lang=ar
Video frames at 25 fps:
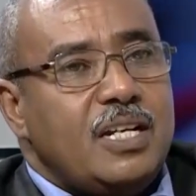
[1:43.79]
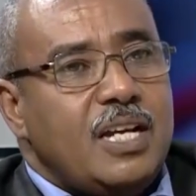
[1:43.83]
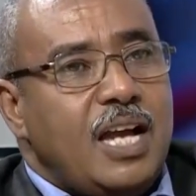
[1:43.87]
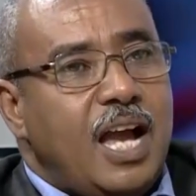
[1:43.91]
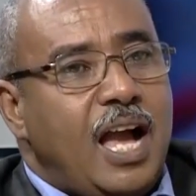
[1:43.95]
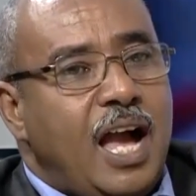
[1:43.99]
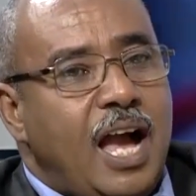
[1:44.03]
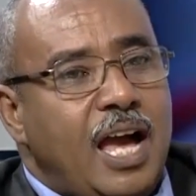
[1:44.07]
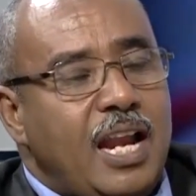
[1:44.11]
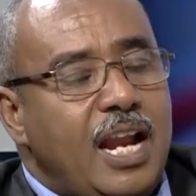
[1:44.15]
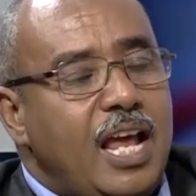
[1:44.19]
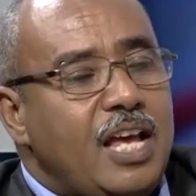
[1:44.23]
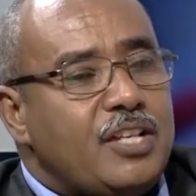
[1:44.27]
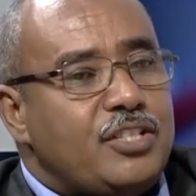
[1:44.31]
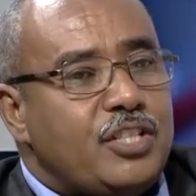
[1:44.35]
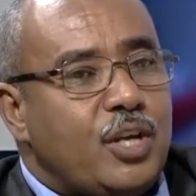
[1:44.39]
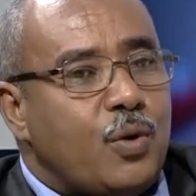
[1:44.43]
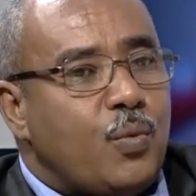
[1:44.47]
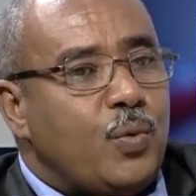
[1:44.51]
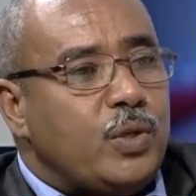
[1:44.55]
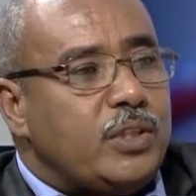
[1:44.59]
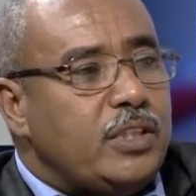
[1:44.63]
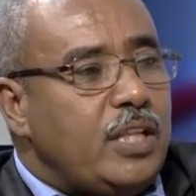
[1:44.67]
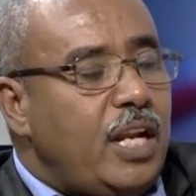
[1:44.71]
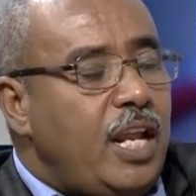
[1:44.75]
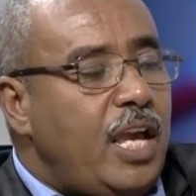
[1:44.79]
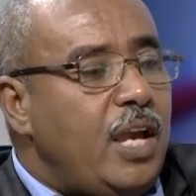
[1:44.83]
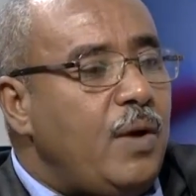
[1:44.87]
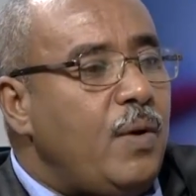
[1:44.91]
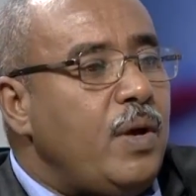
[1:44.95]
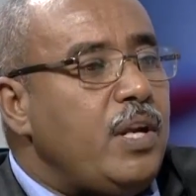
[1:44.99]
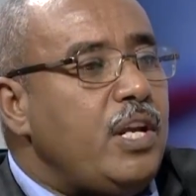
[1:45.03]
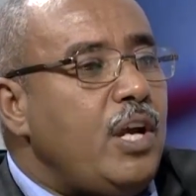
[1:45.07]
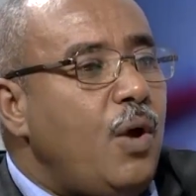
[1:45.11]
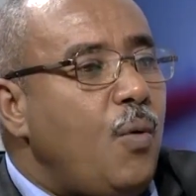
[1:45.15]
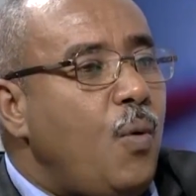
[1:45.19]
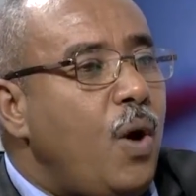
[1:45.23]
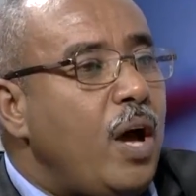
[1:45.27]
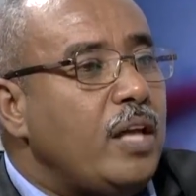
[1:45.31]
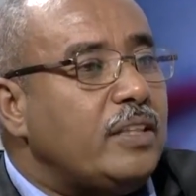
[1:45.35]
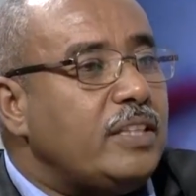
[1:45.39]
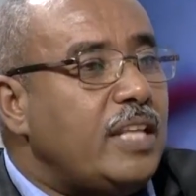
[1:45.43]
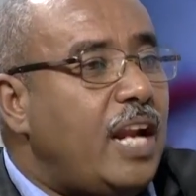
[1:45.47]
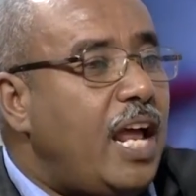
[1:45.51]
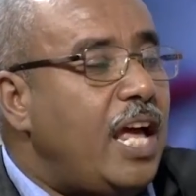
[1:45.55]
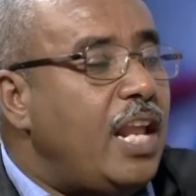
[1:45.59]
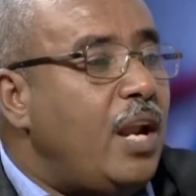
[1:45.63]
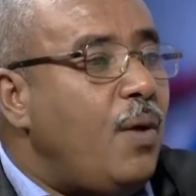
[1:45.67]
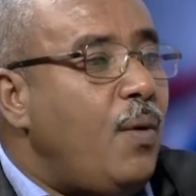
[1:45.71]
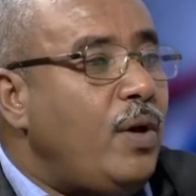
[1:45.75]
على ثروتنا الحيوانية وخطر
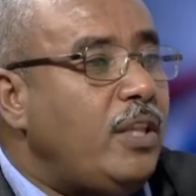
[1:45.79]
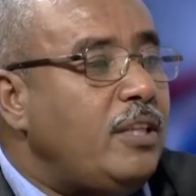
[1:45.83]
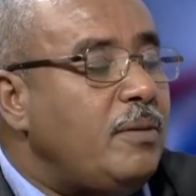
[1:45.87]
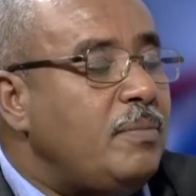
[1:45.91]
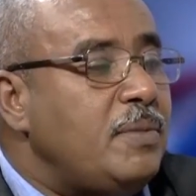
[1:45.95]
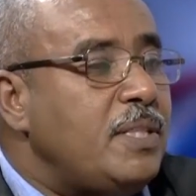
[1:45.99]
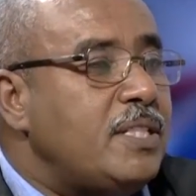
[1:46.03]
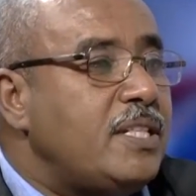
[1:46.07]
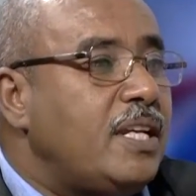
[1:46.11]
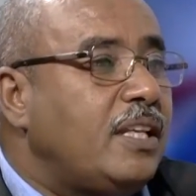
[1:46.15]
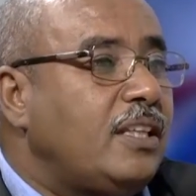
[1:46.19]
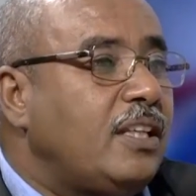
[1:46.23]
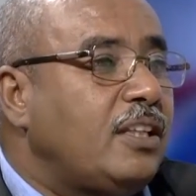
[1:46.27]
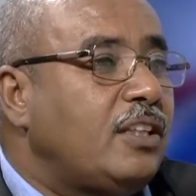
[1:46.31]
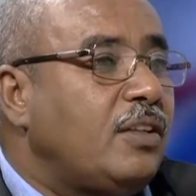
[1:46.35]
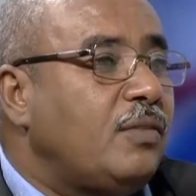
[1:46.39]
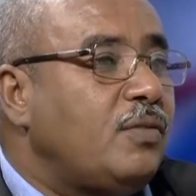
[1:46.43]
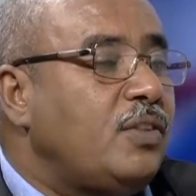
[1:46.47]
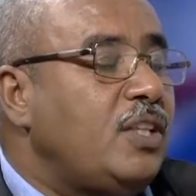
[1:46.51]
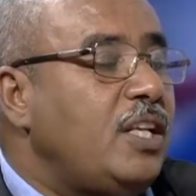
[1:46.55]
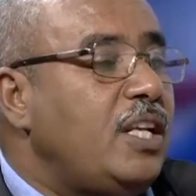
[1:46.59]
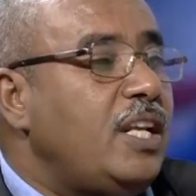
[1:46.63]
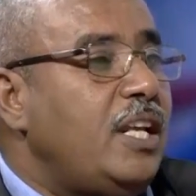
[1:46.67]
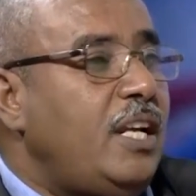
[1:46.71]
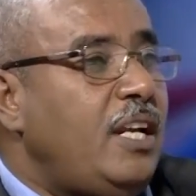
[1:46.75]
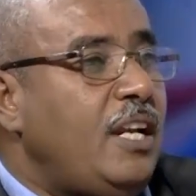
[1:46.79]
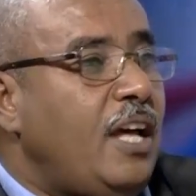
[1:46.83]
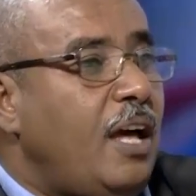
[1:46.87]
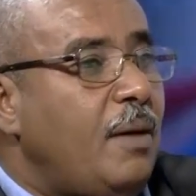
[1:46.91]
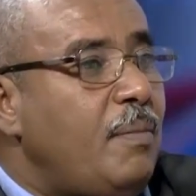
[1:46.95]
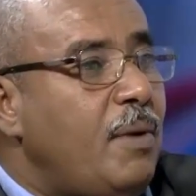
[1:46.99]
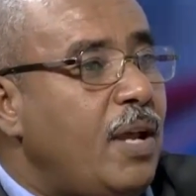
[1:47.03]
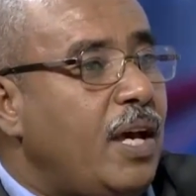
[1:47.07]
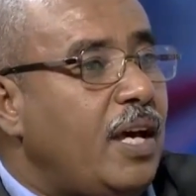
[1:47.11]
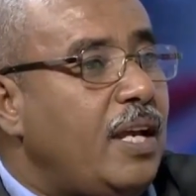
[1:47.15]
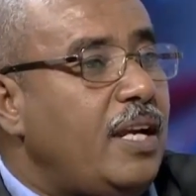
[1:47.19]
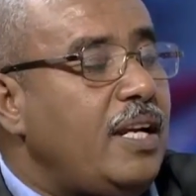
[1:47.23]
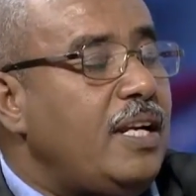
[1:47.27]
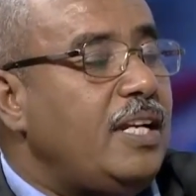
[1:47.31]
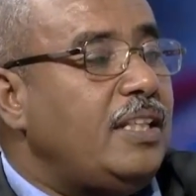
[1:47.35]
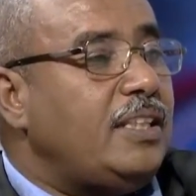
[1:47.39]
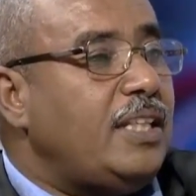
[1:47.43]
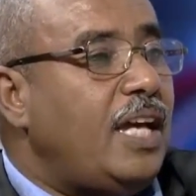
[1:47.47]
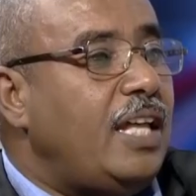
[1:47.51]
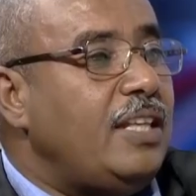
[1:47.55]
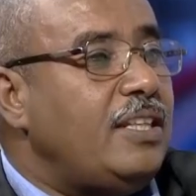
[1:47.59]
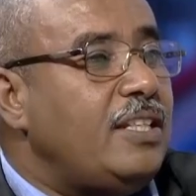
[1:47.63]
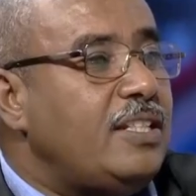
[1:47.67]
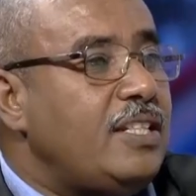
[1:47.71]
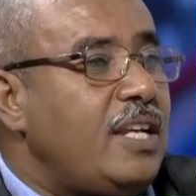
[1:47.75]
على واحدة من ميزاتنا التفضيلية نحن قبل قليل
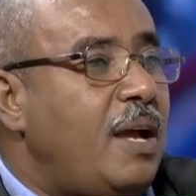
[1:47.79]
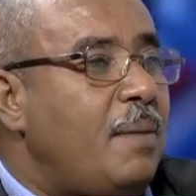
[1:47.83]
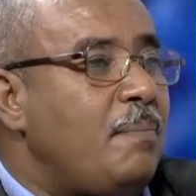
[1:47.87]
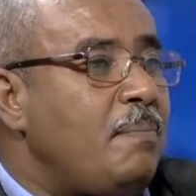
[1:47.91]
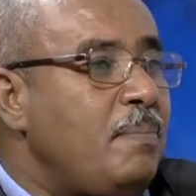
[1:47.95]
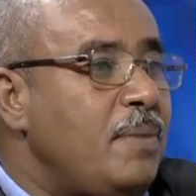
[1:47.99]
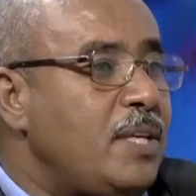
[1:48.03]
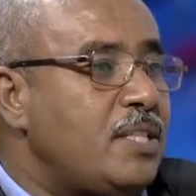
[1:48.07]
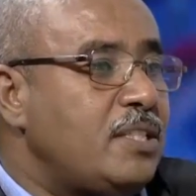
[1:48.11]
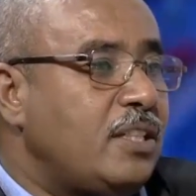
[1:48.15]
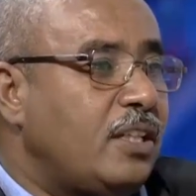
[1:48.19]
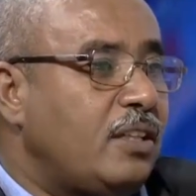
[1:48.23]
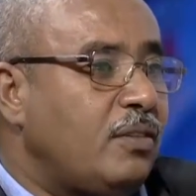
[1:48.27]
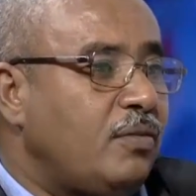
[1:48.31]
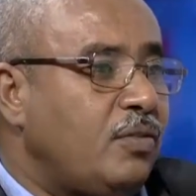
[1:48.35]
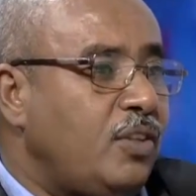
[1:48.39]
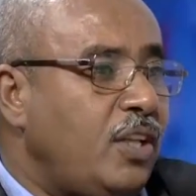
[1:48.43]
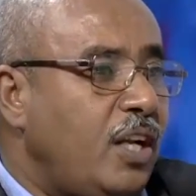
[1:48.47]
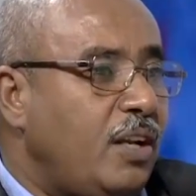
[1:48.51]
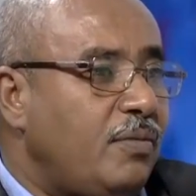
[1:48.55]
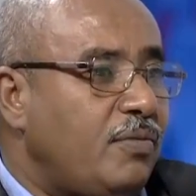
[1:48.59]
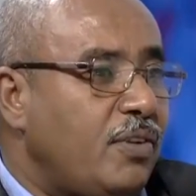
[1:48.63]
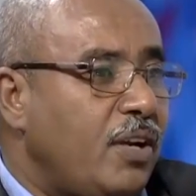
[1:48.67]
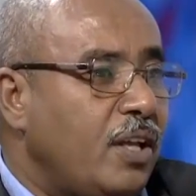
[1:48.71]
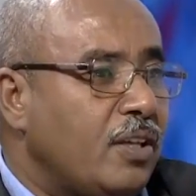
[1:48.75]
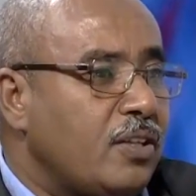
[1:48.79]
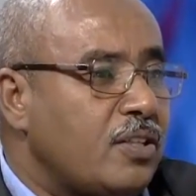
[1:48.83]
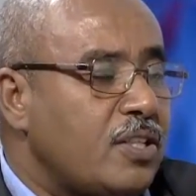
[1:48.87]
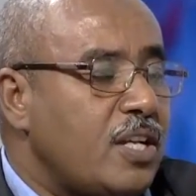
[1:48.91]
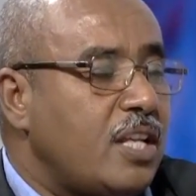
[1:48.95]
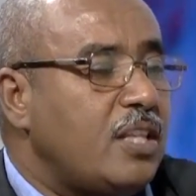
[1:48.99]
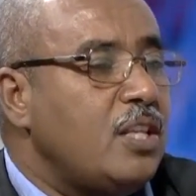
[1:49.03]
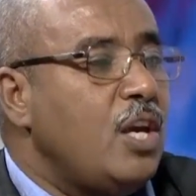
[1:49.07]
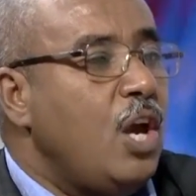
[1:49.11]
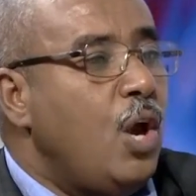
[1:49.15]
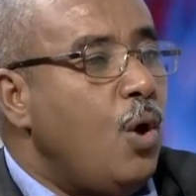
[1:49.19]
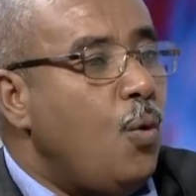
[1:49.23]
نتحدث عن ميزة تفضيلية في الاقتصاد